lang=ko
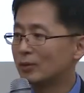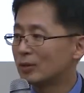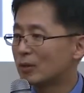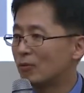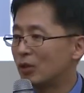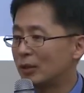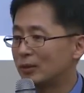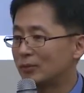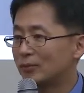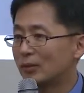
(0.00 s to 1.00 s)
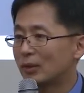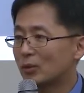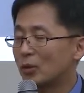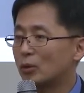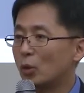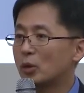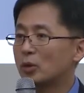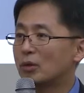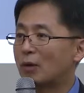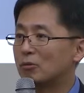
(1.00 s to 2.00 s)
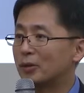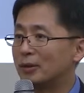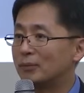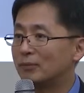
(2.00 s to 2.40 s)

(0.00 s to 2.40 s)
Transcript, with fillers: 실리콘밸리 또는 논현동 가구거리.